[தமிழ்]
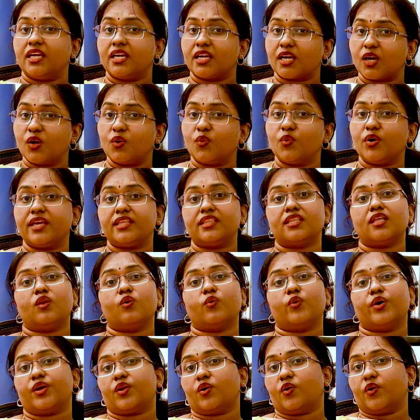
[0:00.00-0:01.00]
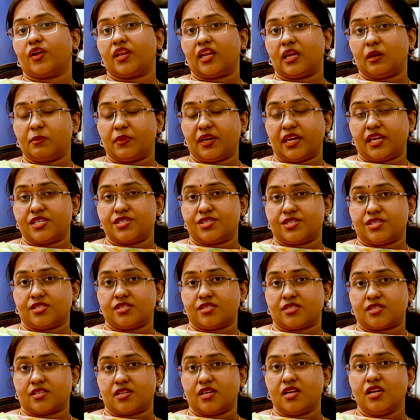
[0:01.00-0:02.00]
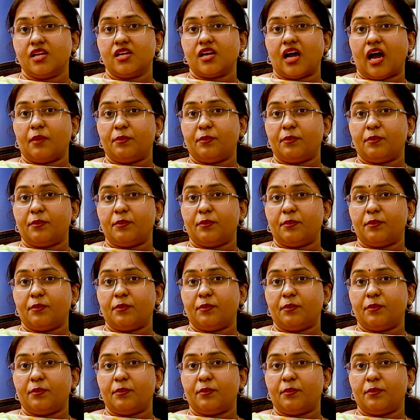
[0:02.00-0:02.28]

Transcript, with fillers: இன்க்ளூடிங் த லோயர் ஆர்டர் அபரேஷன்ஸ் தான்